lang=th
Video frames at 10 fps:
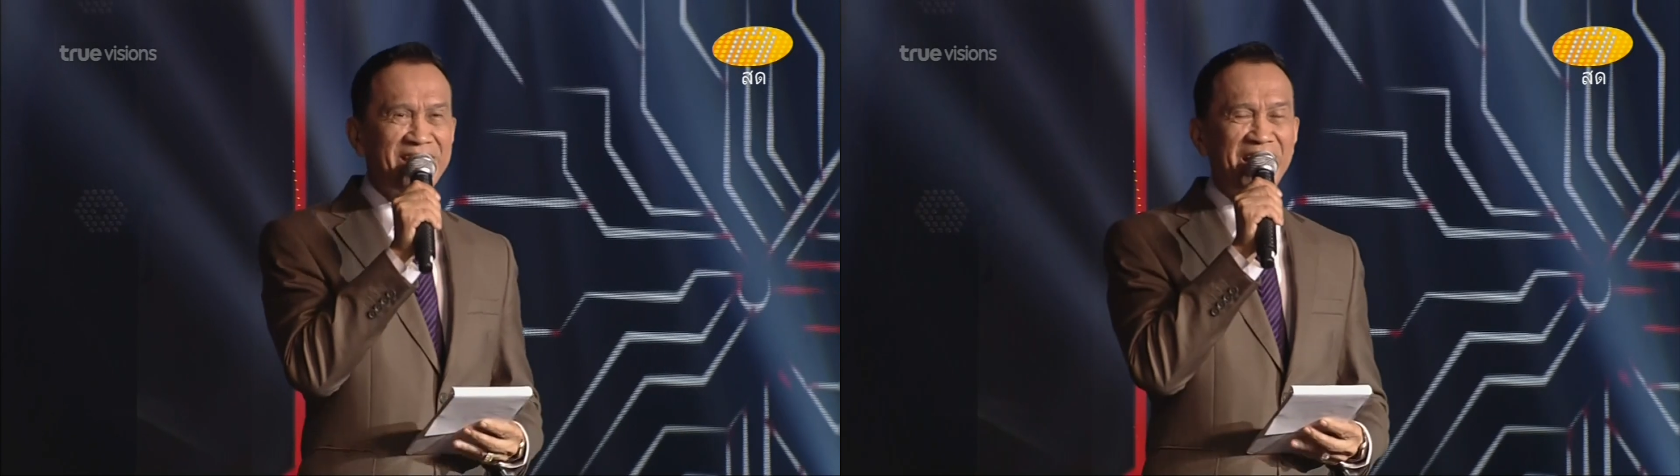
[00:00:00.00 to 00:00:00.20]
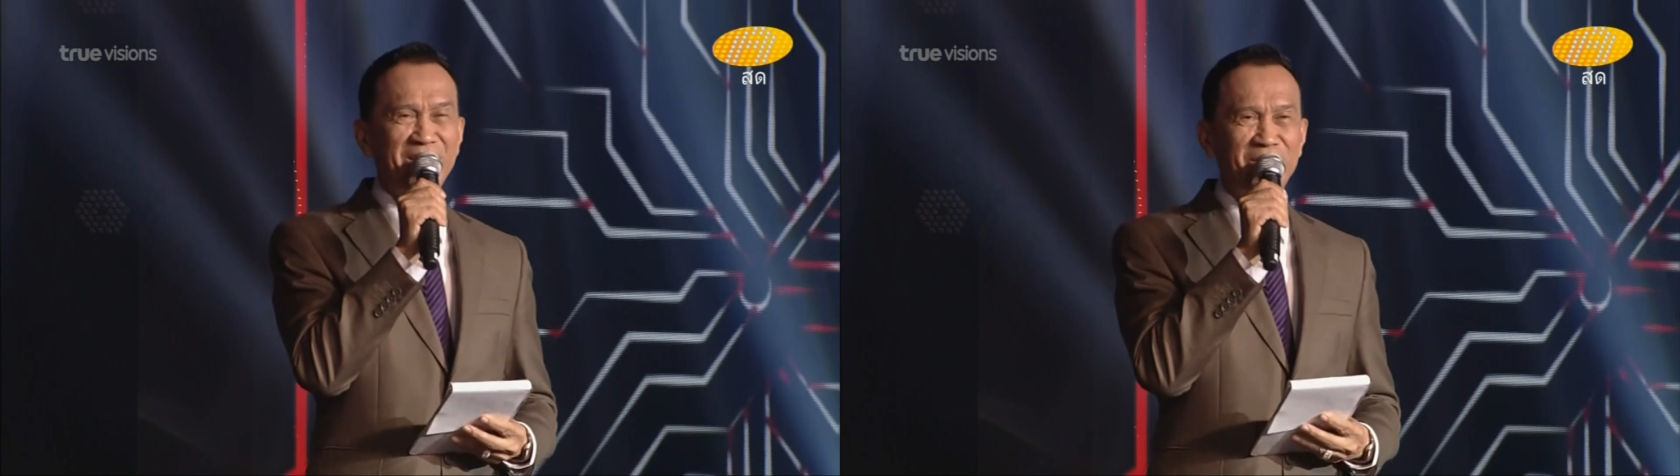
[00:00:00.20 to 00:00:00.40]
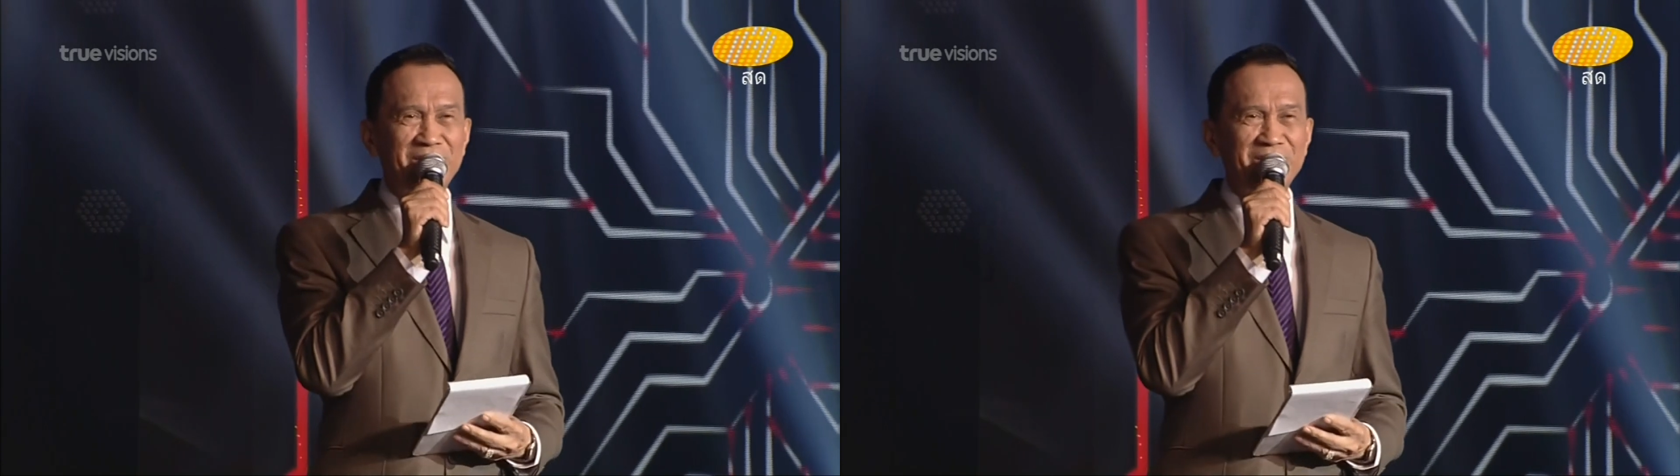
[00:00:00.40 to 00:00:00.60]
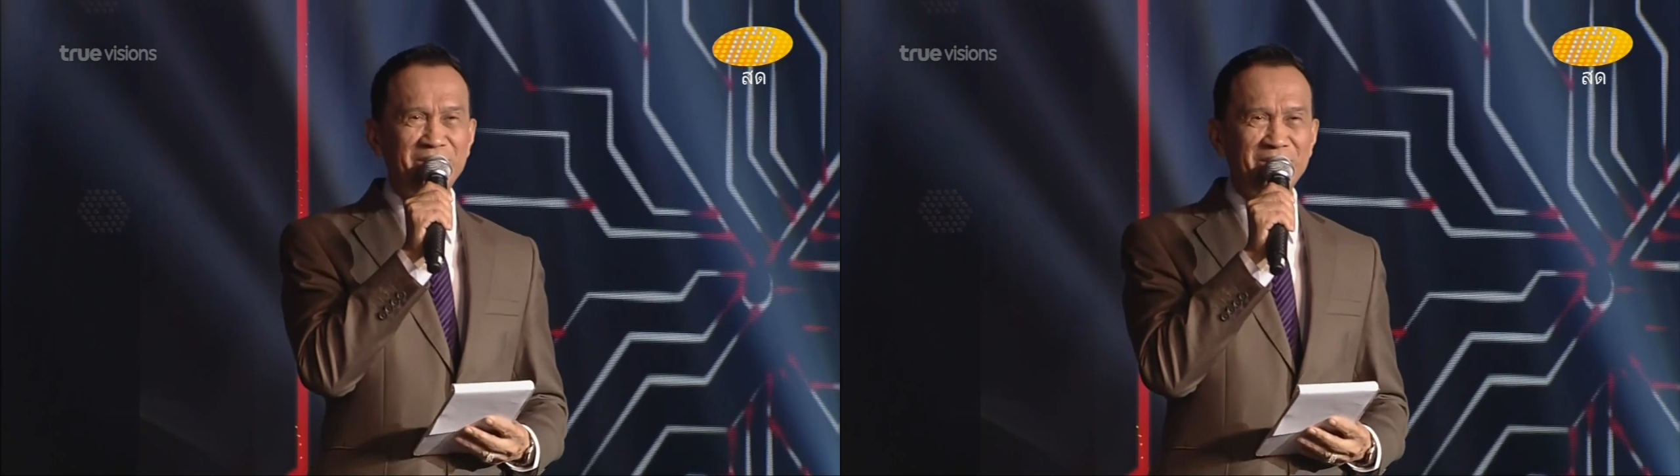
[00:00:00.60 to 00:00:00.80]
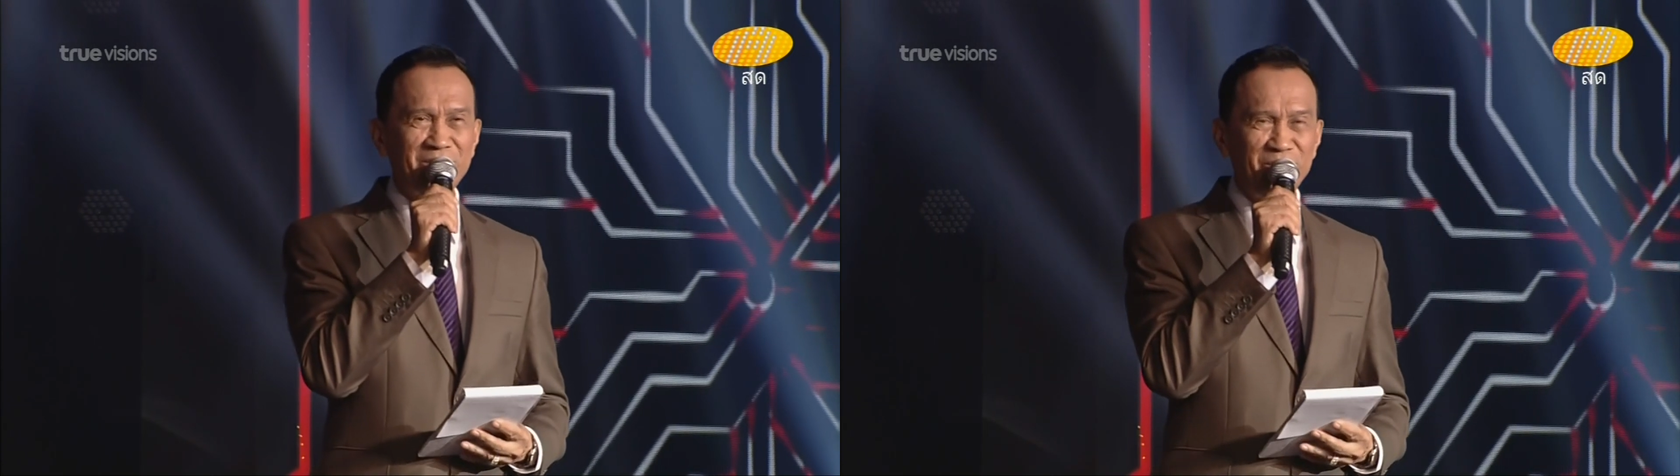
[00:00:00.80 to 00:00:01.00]
จาก
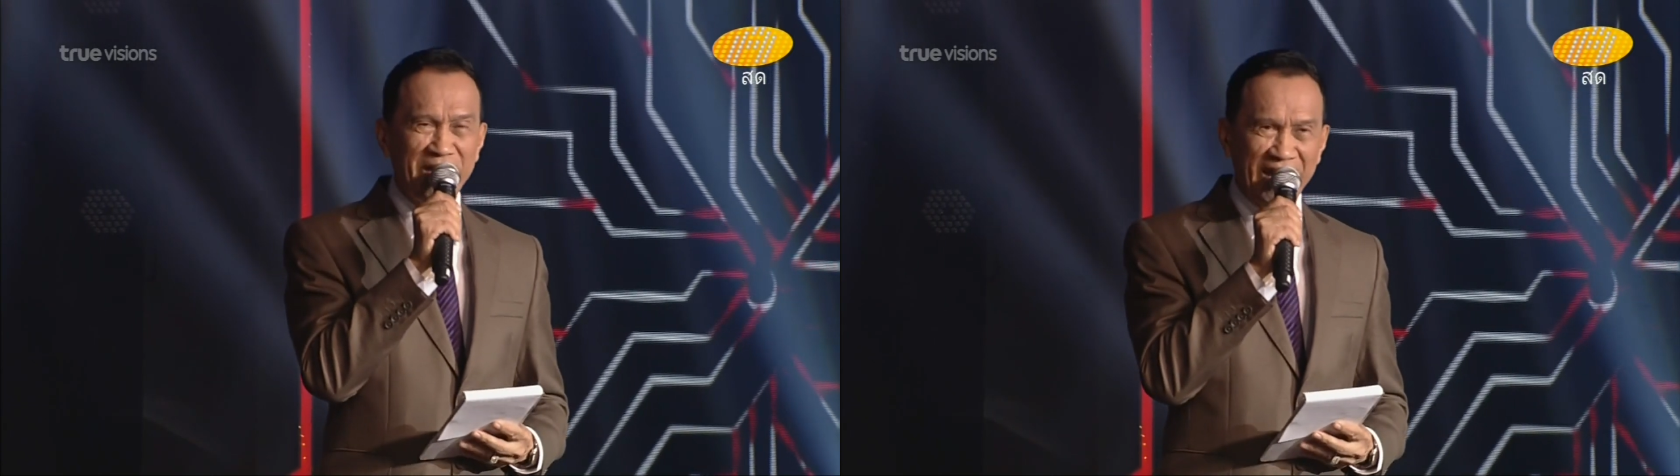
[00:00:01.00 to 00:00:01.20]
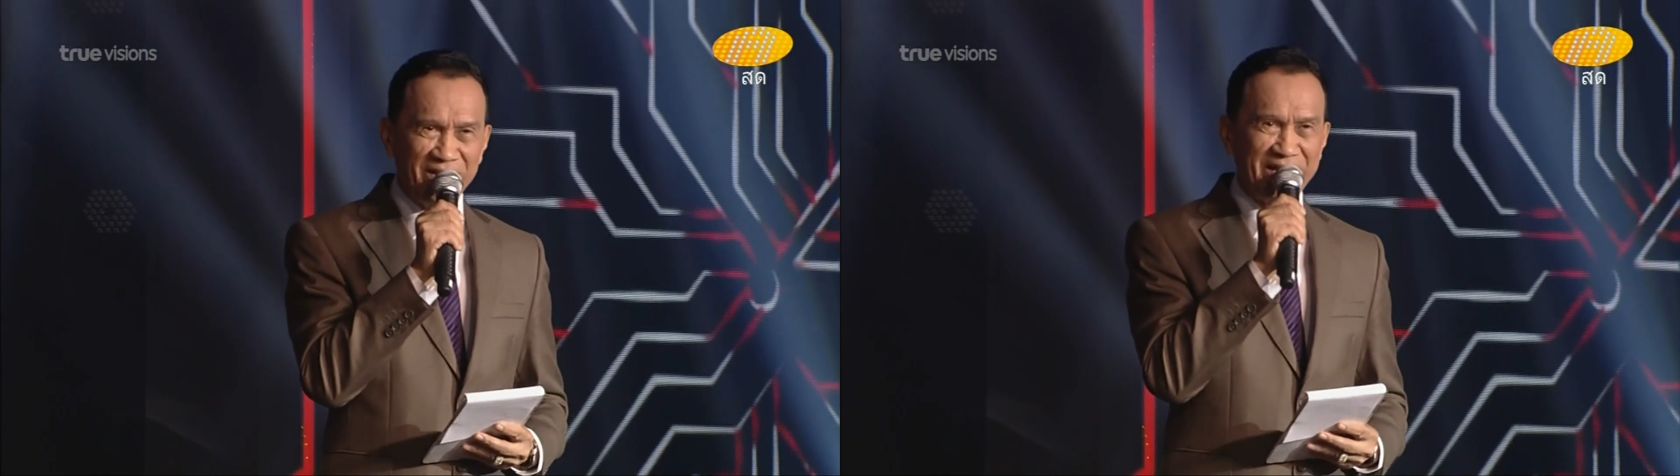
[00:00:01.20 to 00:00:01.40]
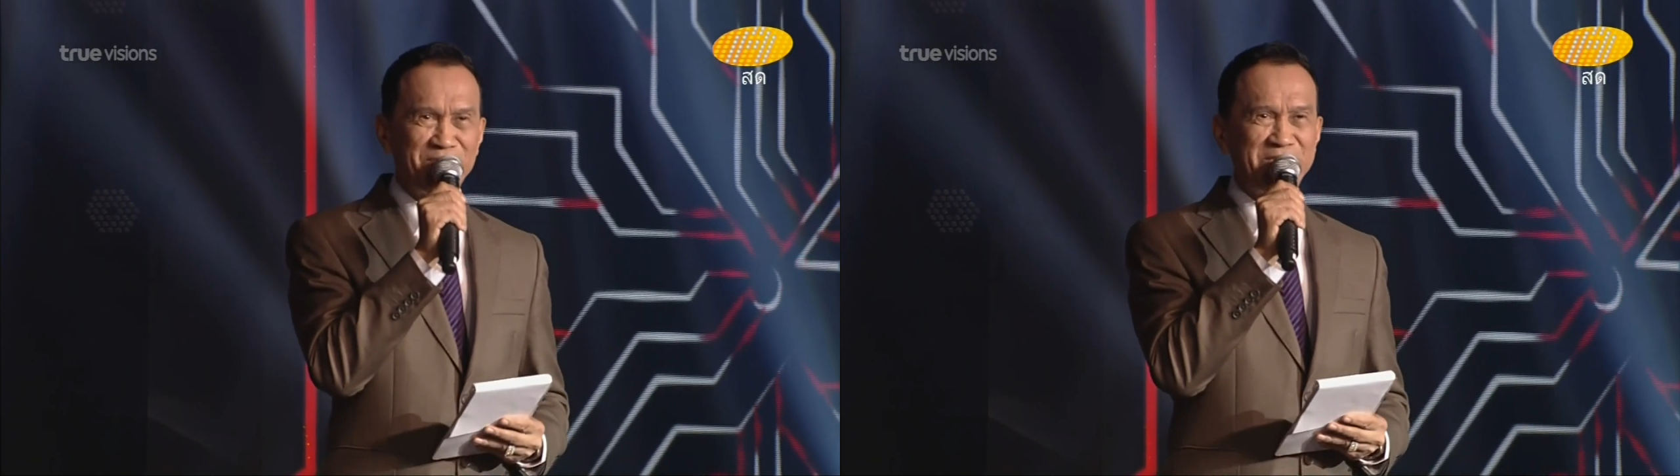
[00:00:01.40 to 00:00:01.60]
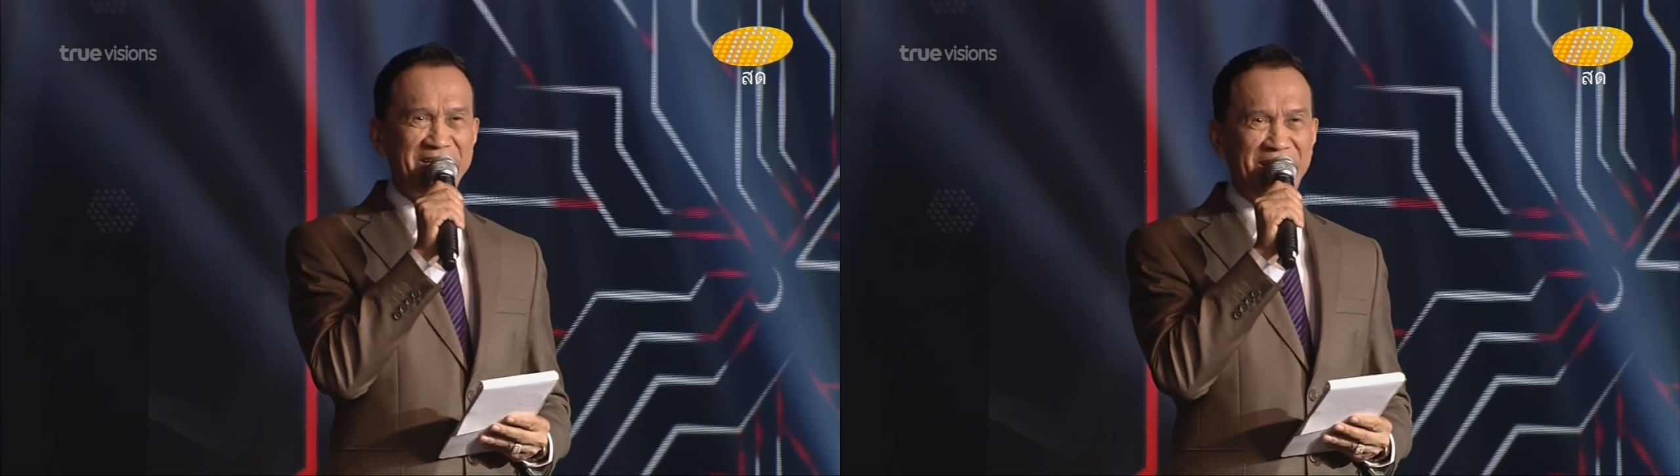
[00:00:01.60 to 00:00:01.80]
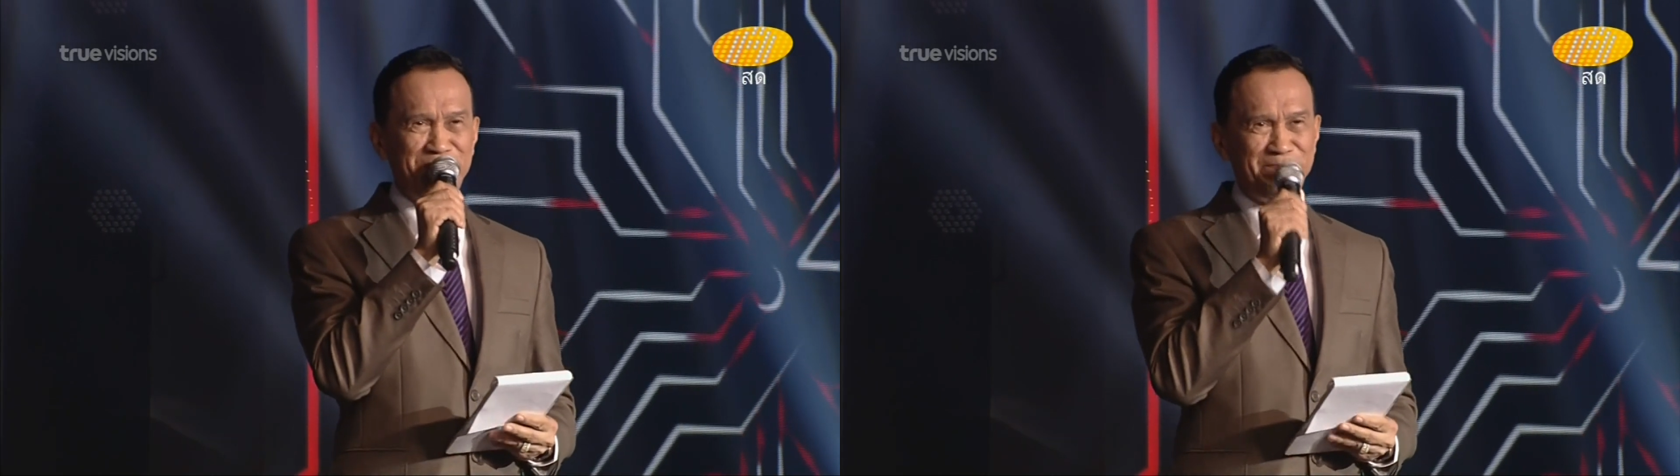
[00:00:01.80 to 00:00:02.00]
คุณไก่กันครับเชิ
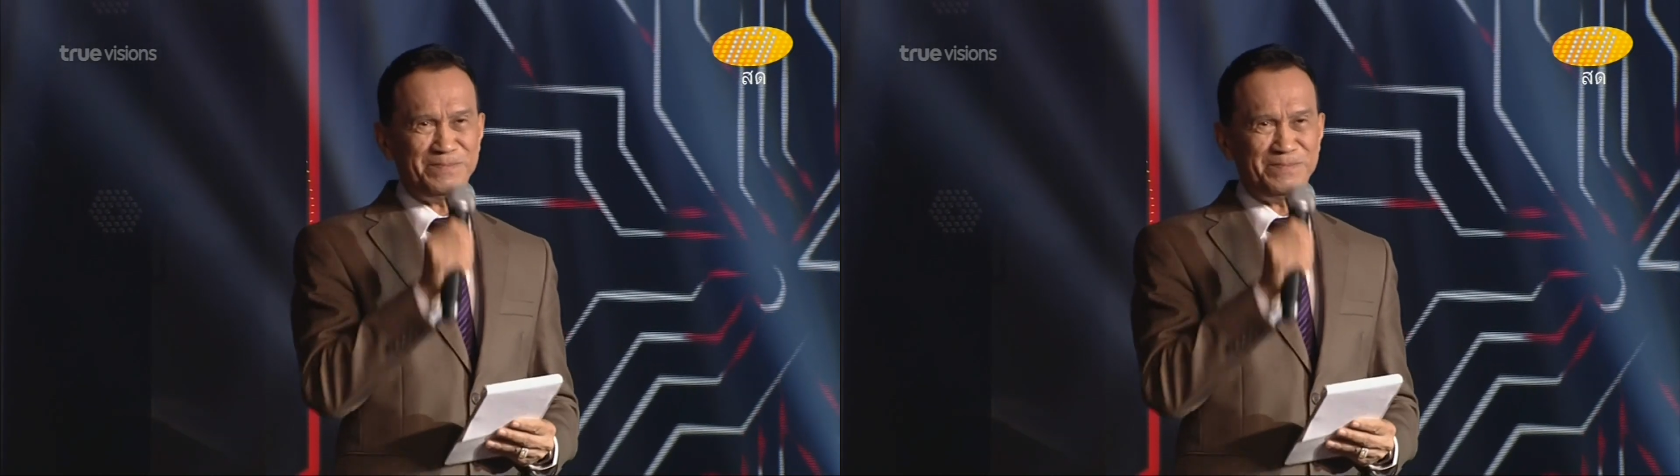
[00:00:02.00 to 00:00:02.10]
ญครับ